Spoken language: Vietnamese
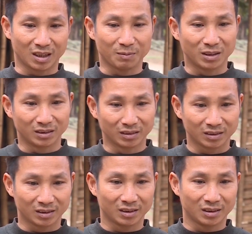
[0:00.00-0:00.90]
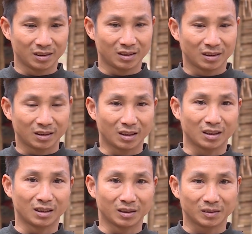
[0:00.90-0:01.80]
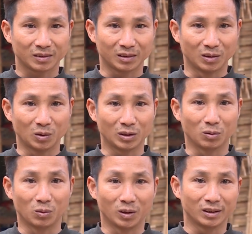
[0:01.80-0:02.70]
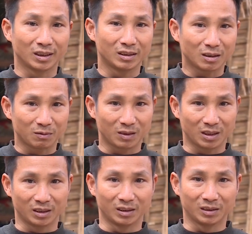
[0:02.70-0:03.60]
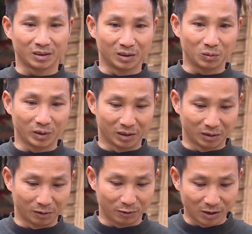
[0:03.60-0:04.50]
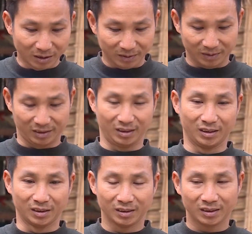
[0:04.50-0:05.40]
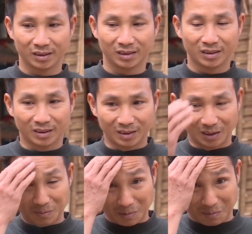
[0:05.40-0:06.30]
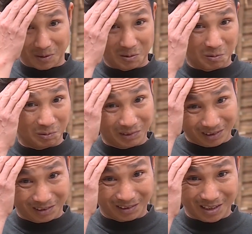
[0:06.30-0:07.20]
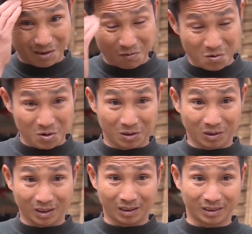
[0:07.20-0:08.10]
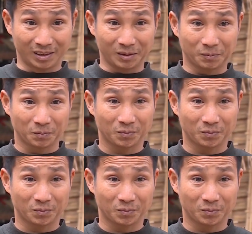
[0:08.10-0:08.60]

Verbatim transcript: là cảm ơn các à, sự hỗ trợ của nhà nước với lại chính quyền địa phương thì em cảm thấy cũng rất là vui nó thế.